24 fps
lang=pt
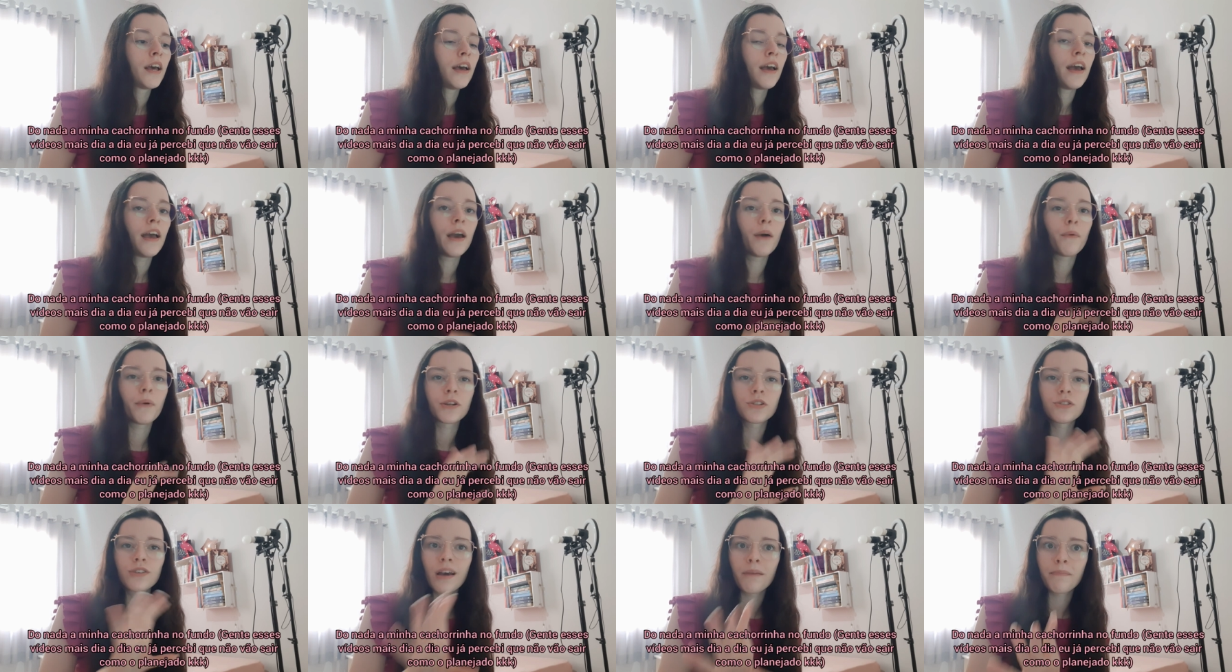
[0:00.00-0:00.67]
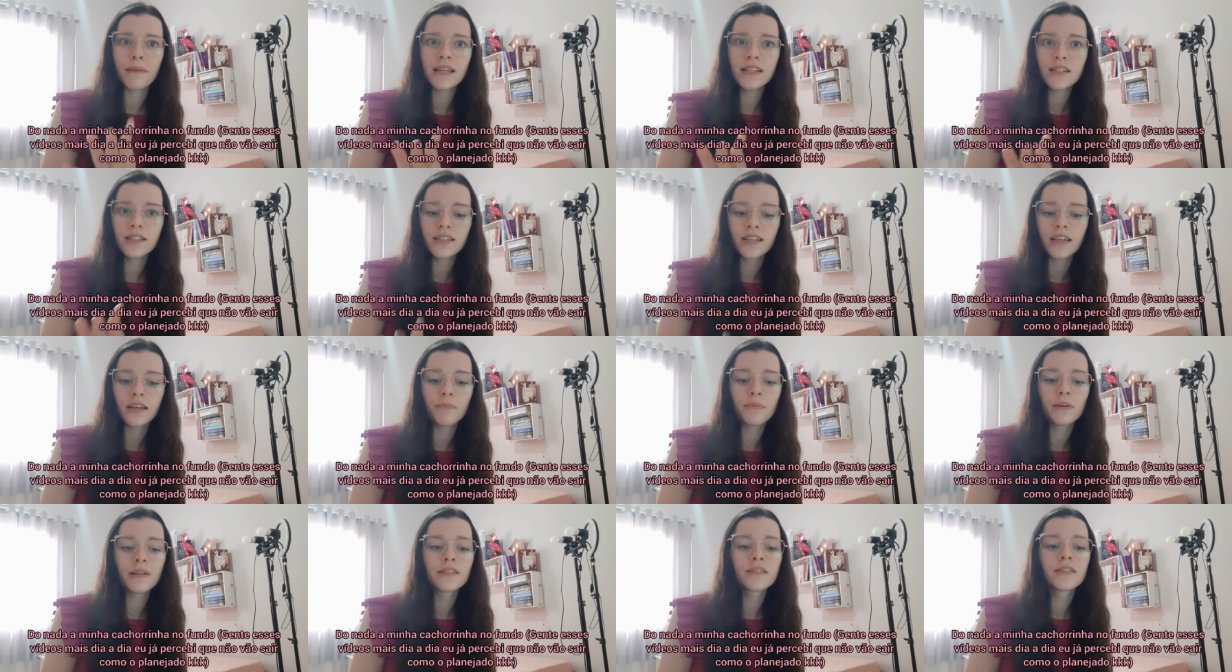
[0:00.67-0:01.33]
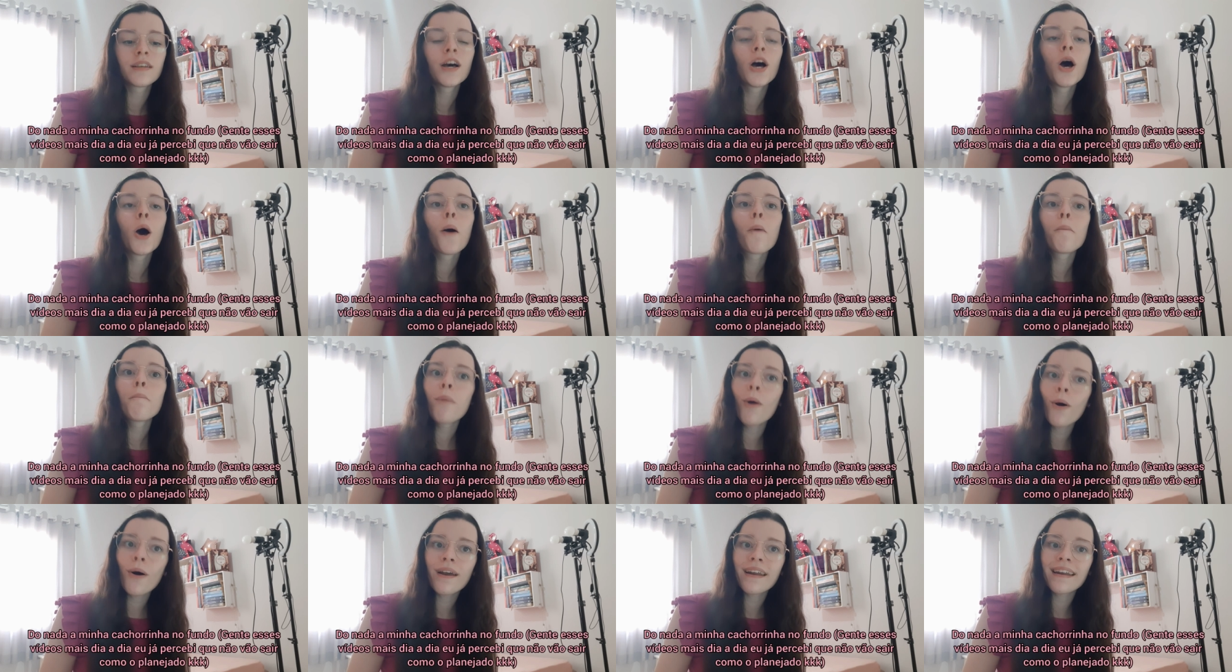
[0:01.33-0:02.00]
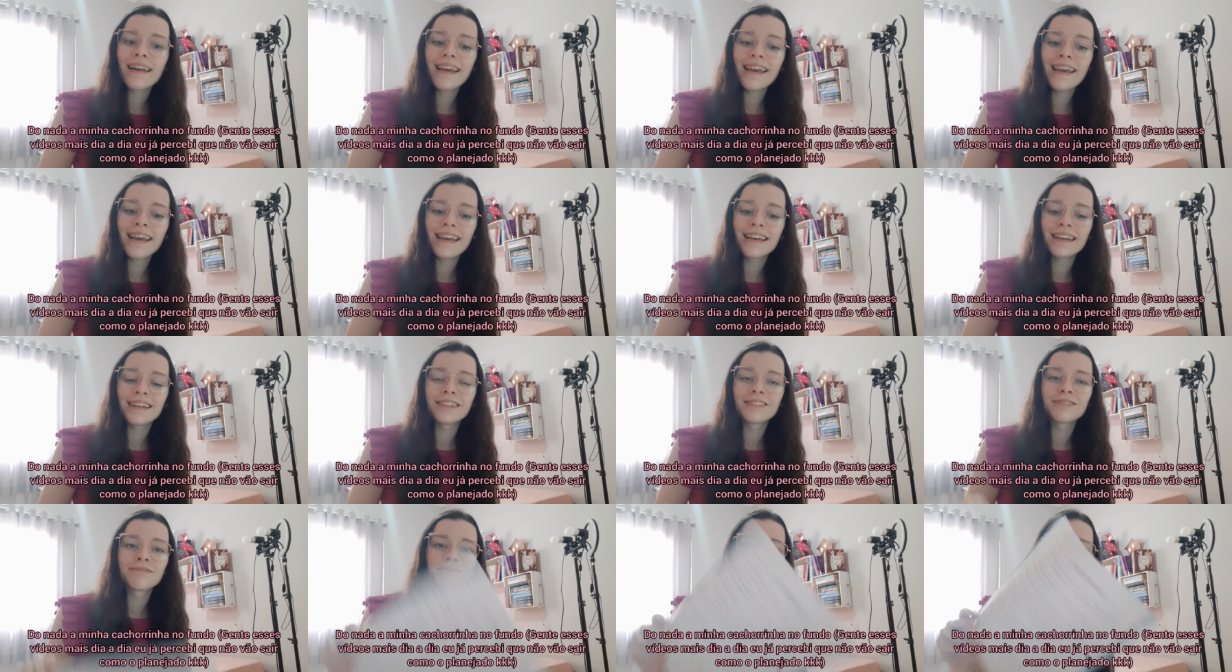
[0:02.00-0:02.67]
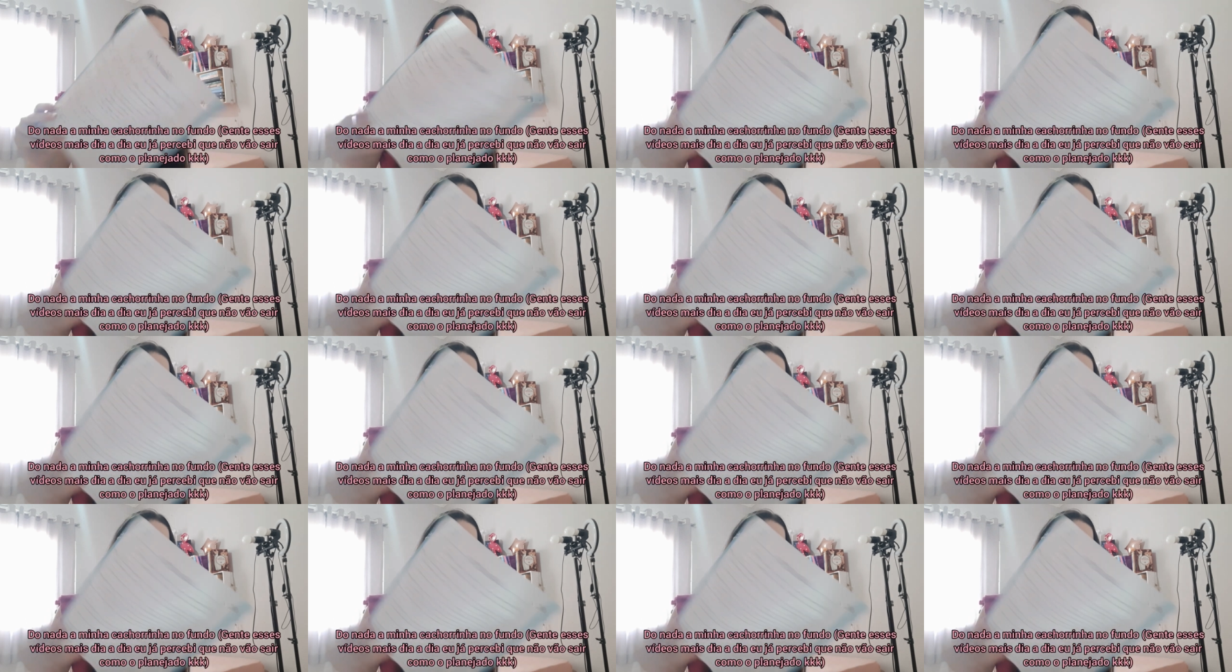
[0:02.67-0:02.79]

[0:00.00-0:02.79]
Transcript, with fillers: é, eu acho que é mais simples, Porém,